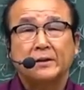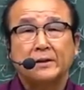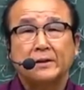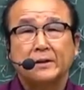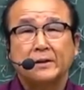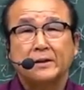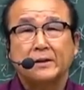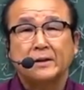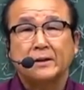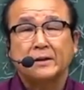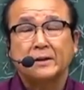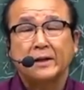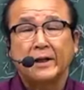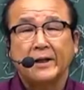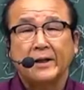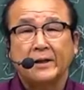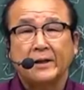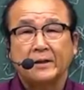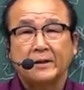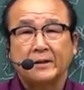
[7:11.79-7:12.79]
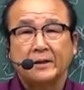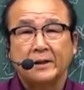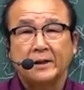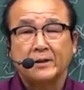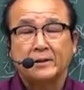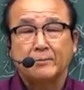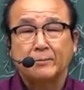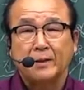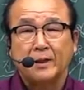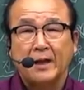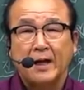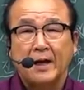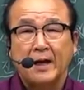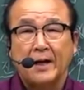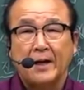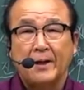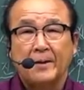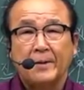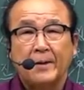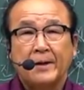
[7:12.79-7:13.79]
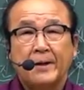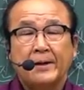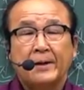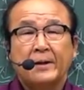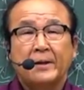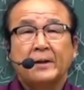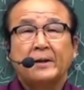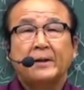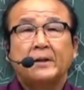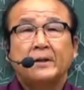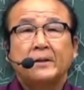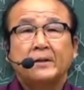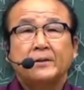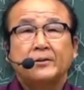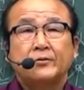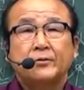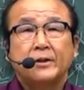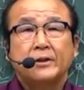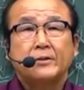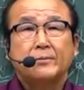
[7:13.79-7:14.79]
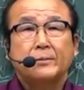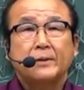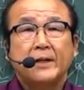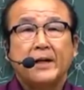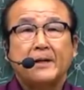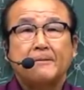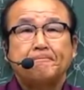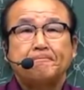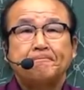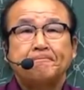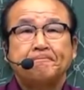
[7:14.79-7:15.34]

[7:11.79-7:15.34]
정리를 해드리겠습니다. 수고했습니다.